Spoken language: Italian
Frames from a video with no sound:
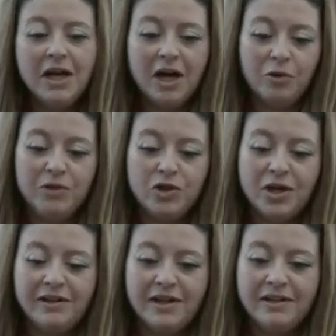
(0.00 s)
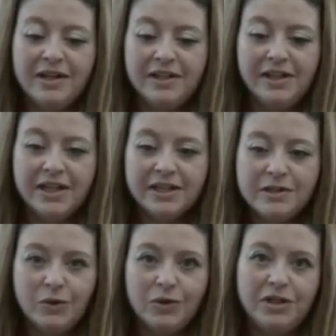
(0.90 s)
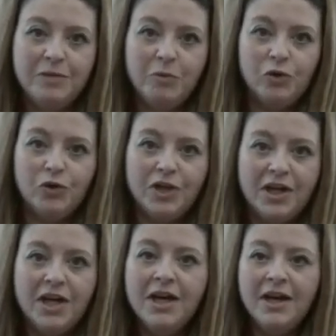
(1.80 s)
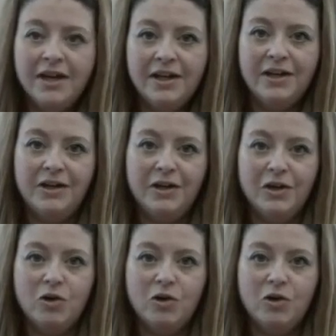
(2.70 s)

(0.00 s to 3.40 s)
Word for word: a cominciare a dare delle indicazioni di modo che eh,